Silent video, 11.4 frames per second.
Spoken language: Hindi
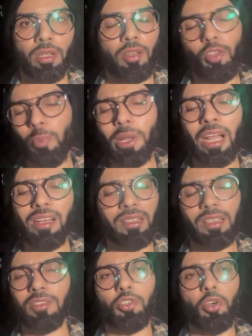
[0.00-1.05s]
तो बहरहाल
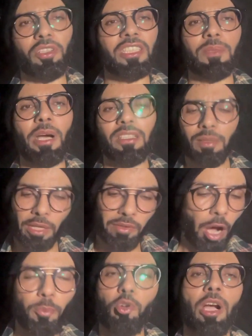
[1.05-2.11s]
छोटी सी बात है भाई वो
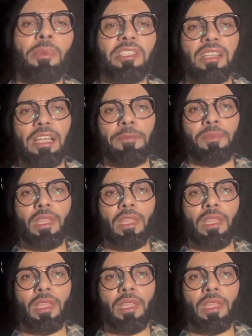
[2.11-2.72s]
आप लोगों का मसला है